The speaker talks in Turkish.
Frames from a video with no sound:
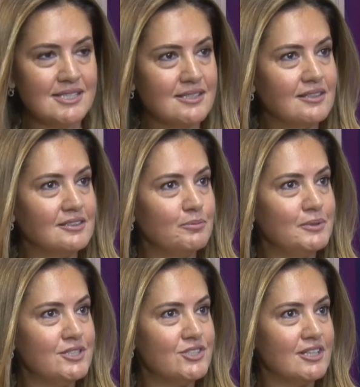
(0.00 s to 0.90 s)
destek
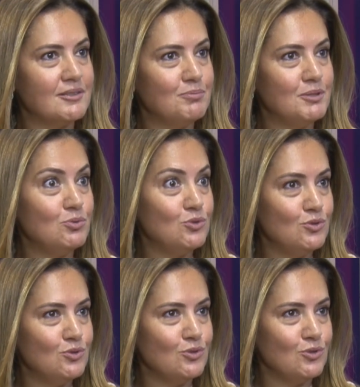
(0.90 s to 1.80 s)
alabilecek bir
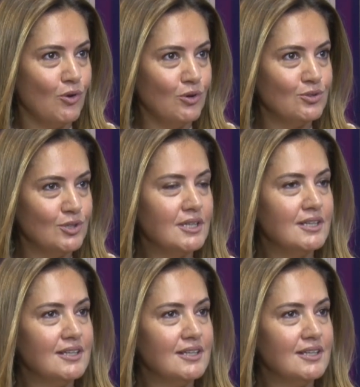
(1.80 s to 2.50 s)
büyüğün yok.